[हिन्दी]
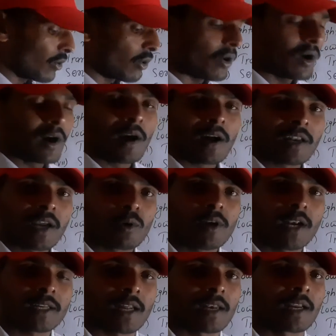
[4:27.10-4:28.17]
को
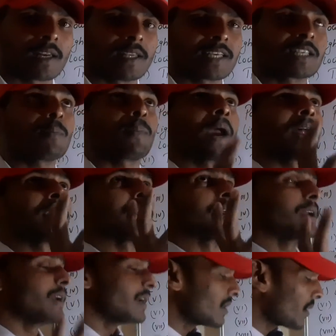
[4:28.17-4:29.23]
रेगुलेट करने के लिए जैसे फैन है
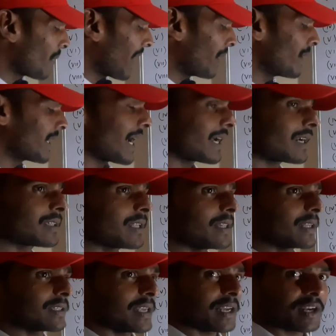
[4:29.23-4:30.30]
तो फैन में क्या करते हैं
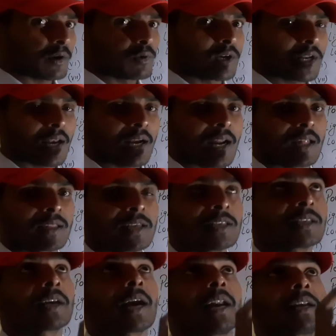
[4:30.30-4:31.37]
देखते हैं एक रेगुलेटर लगा रहता है
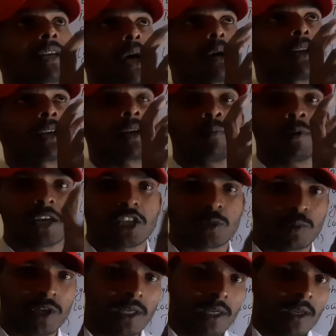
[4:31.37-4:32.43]
जिसके कारण क्या होता है कि हम
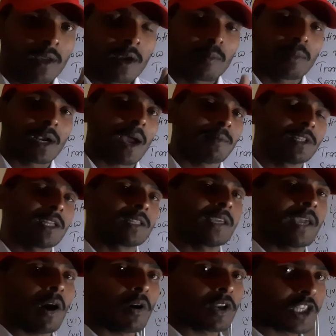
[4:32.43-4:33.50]
स्पीड बढ़ा भी देते
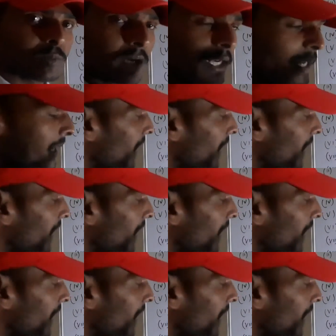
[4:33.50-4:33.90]
हैं और स्पीड